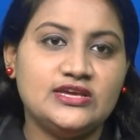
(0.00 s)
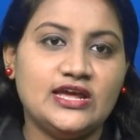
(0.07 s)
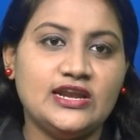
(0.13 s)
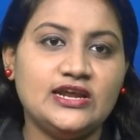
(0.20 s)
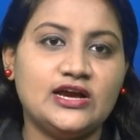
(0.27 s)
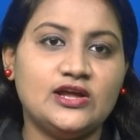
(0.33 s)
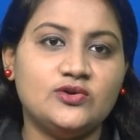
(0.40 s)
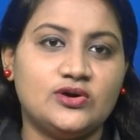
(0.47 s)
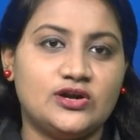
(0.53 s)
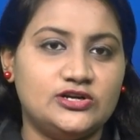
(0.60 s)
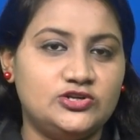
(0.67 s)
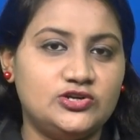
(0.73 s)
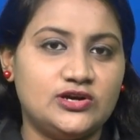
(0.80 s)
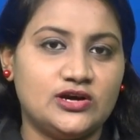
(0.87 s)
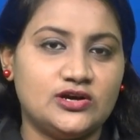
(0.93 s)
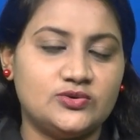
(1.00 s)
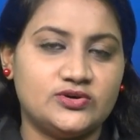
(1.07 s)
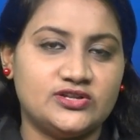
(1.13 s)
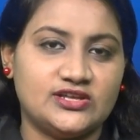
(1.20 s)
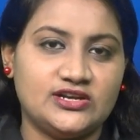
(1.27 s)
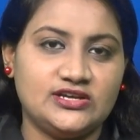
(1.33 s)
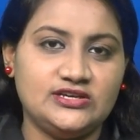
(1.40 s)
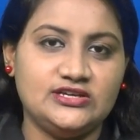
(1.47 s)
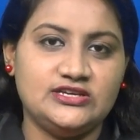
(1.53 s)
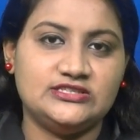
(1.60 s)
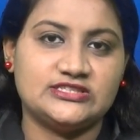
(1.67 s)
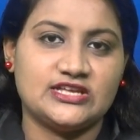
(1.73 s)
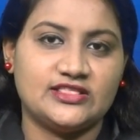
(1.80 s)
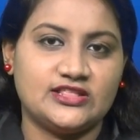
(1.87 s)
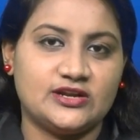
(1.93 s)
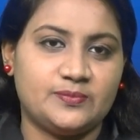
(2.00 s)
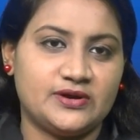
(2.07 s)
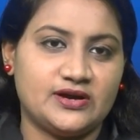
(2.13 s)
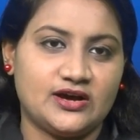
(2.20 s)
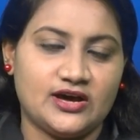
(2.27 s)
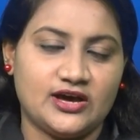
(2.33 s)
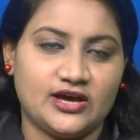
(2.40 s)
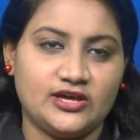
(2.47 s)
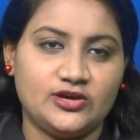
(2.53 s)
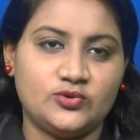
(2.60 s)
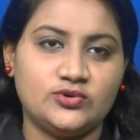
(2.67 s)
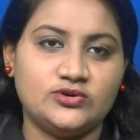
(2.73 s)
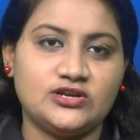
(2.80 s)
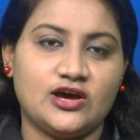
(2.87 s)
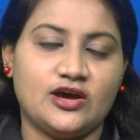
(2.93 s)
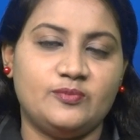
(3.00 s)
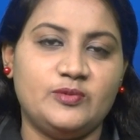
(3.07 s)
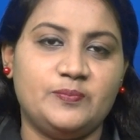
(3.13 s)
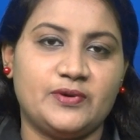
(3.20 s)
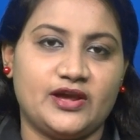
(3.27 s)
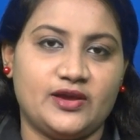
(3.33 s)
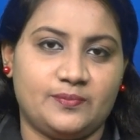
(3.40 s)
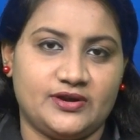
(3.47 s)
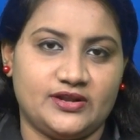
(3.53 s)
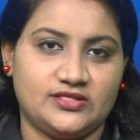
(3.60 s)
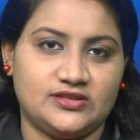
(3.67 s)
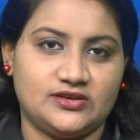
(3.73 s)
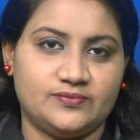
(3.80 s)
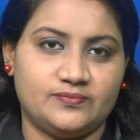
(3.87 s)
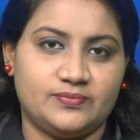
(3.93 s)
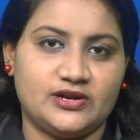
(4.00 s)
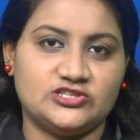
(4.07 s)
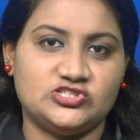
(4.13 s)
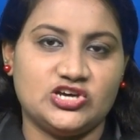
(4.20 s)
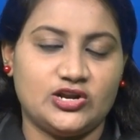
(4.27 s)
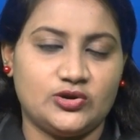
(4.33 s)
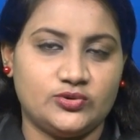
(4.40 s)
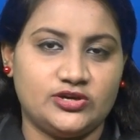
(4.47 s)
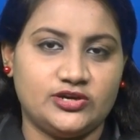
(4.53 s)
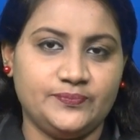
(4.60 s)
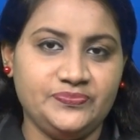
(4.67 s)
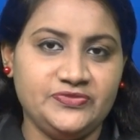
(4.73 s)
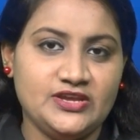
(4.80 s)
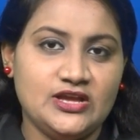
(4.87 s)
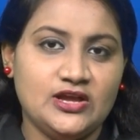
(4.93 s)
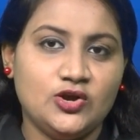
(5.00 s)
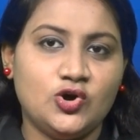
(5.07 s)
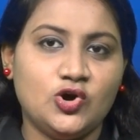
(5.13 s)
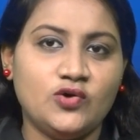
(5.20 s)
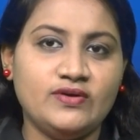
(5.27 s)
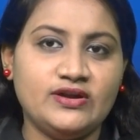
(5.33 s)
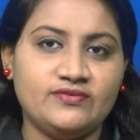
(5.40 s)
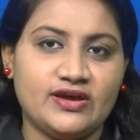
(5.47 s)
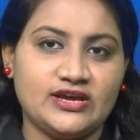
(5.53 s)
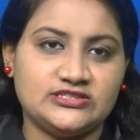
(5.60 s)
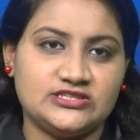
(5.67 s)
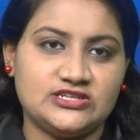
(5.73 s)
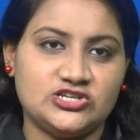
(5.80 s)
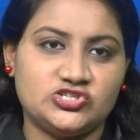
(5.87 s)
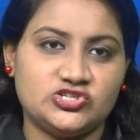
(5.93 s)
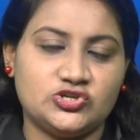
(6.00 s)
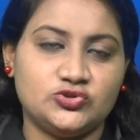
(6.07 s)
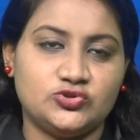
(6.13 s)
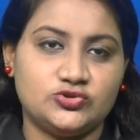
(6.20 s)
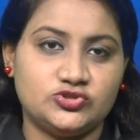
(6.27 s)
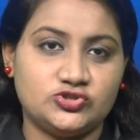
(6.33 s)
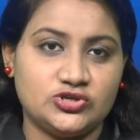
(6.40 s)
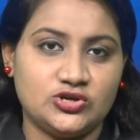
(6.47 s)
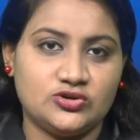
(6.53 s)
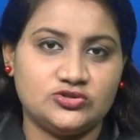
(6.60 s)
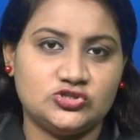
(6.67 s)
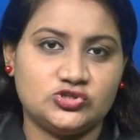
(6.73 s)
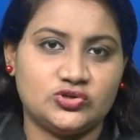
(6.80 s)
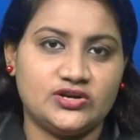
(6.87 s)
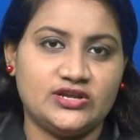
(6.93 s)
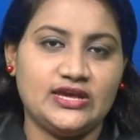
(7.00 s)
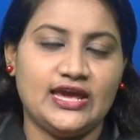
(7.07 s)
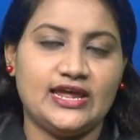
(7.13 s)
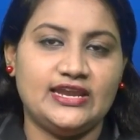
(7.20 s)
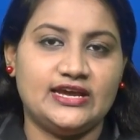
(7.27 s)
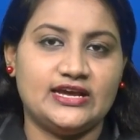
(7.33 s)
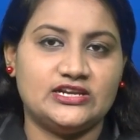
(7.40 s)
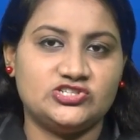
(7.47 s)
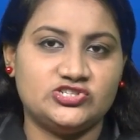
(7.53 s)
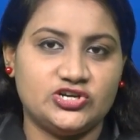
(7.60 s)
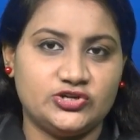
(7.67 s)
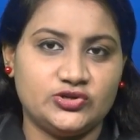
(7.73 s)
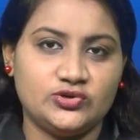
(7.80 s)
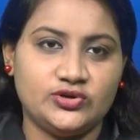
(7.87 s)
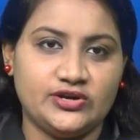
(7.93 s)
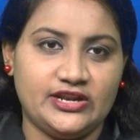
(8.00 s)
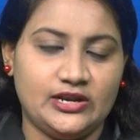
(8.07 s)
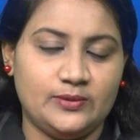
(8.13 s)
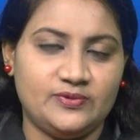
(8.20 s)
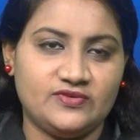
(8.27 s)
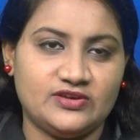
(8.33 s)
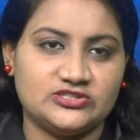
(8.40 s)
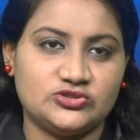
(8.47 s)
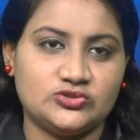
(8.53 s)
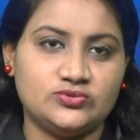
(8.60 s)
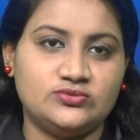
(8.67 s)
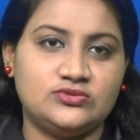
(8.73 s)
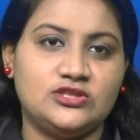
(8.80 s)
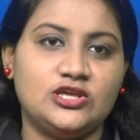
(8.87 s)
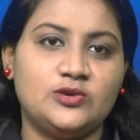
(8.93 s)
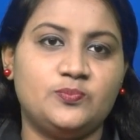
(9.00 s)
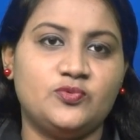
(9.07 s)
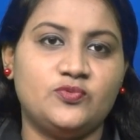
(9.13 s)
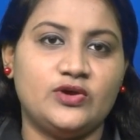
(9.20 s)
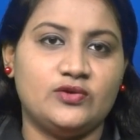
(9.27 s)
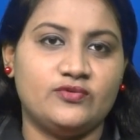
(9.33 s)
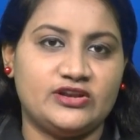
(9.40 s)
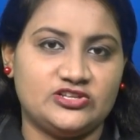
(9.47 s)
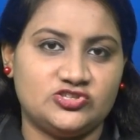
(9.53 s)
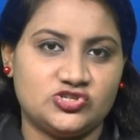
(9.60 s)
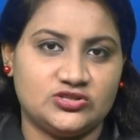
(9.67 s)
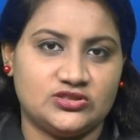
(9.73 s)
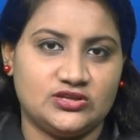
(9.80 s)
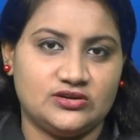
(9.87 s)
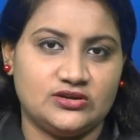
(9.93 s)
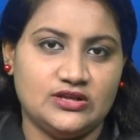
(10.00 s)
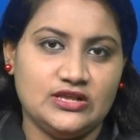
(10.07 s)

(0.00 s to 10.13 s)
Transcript: ఎన్నికలు అడ్డుకాకూడదని ఈ సందర్భంగా హైకోర్టు అభిప్రాయపడింది ప్రజారోగ్యం కోవిడ్ వ్యాక్సినేషన్ను దృష్టిలో ఉంచుకొని ఎన్నికల షెడ్యూల్ను నిలిపివేస్తూ తీర్పు వెలువరించింది